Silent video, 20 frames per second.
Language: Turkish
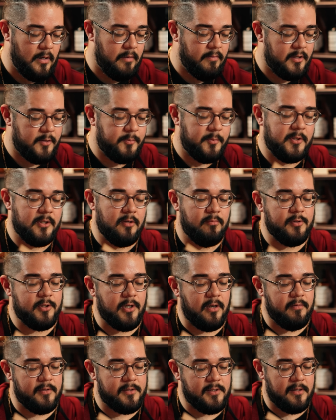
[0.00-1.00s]
yavaş pişirmiş
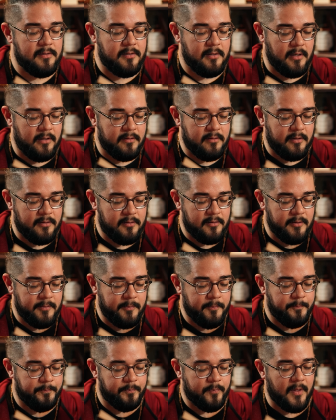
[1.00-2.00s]
ayva zaten
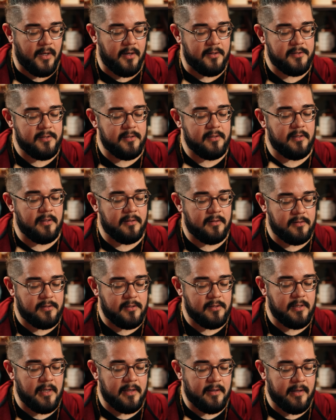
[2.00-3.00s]
anlattın. Hı-hı.
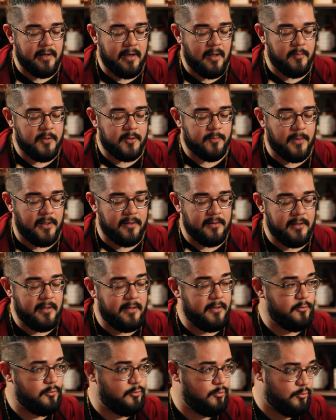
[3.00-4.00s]
Asiditesi dengelenmiş
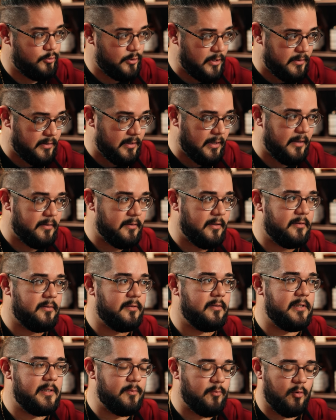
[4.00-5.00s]
mandalina suyunu zaten
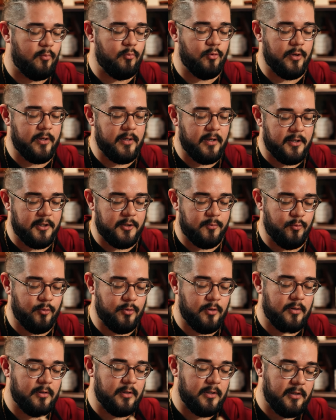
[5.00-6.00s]
anlattın. Evet. Limon buraya
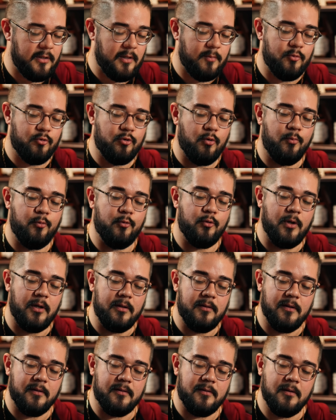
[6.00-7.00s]
yakışmıyor dedin. Ihlamur köpüğünü de
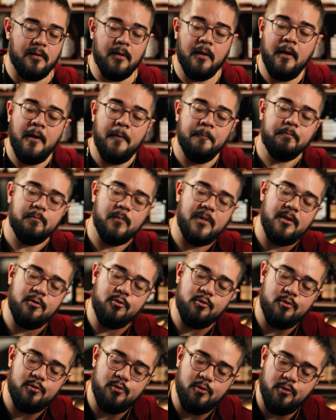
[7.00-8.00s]
anlattın. Bir de şunu